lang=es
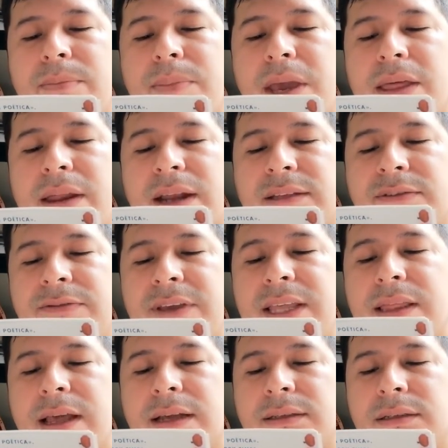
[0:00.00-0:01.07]
piedras
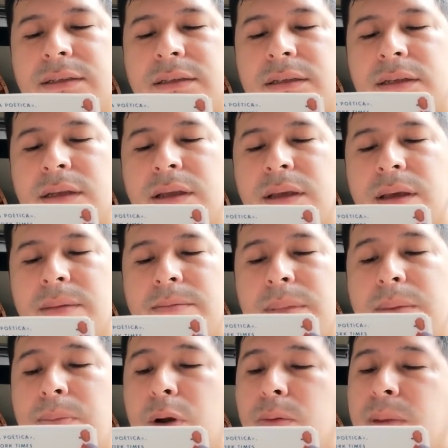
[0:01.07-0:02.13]
finas,
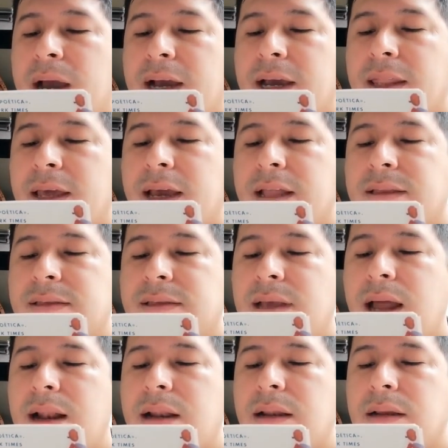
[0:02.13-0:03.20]
mi plumaje de
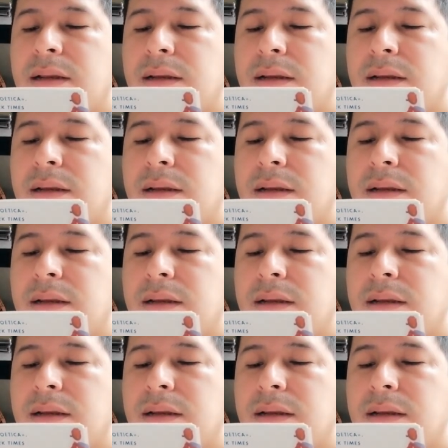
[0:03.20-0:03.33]
quetzal,